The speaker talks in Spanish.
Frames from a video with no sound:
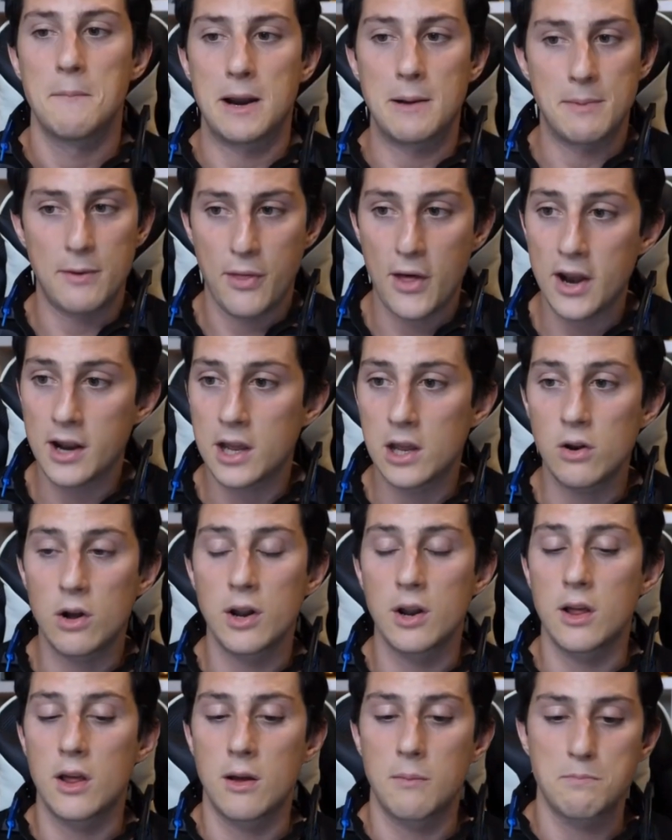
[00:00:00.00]
Para empezar,
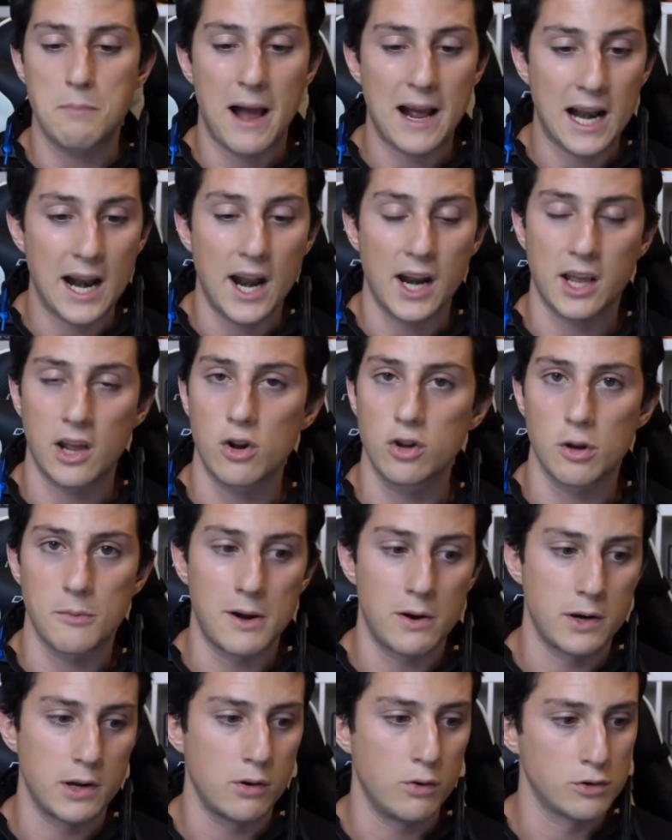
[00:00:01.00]
quiero eh, aclarar que no he
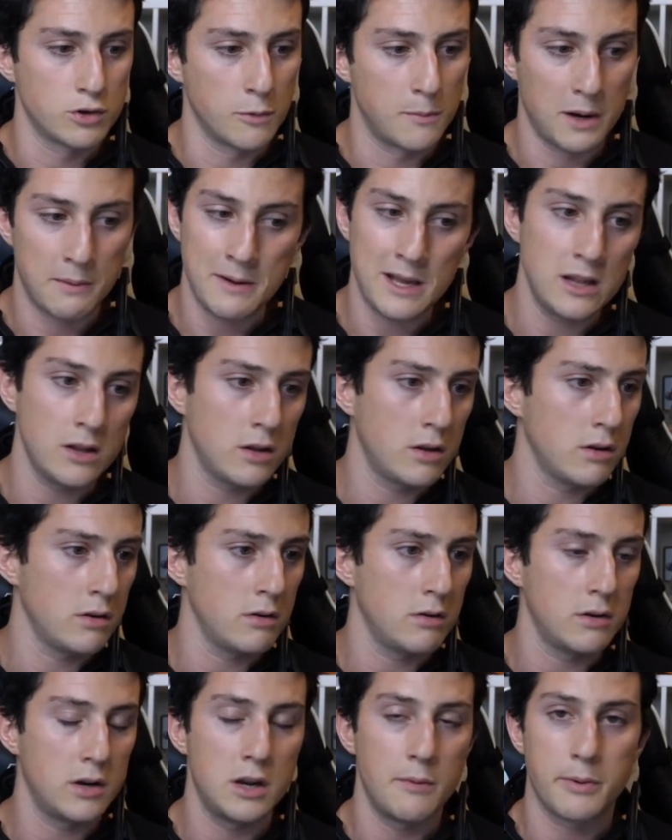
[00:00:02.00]
tomado ningún
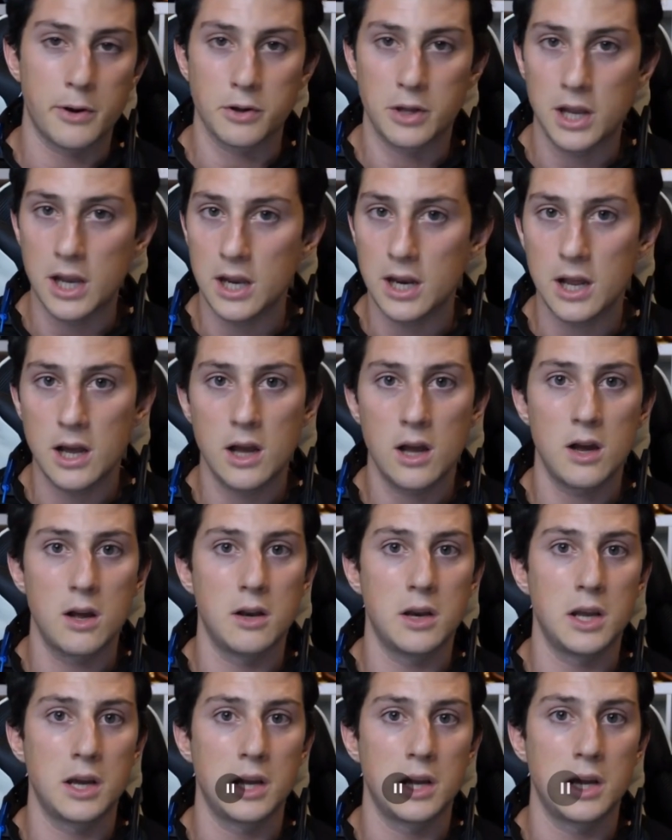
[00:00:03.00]
suplemento, ni proteína,
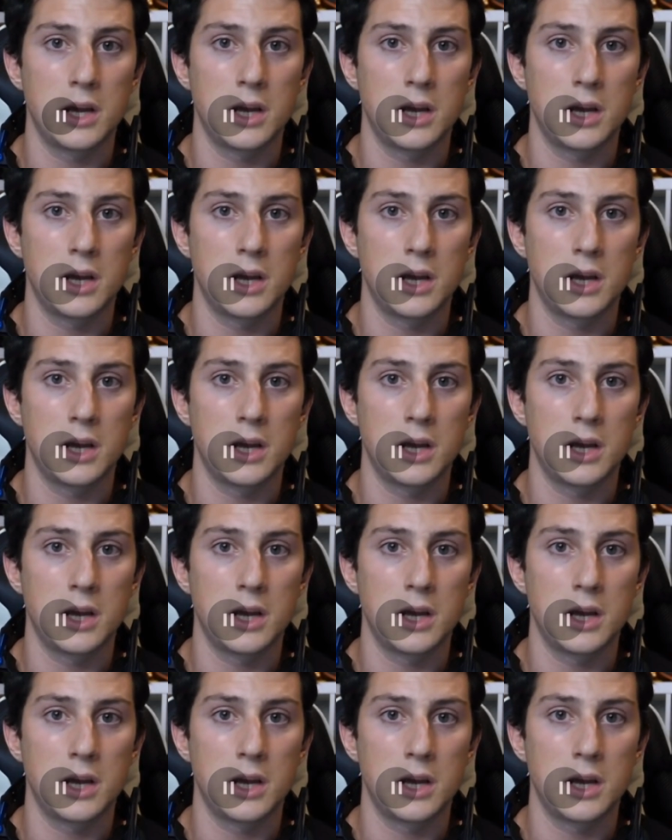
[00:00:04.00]
ni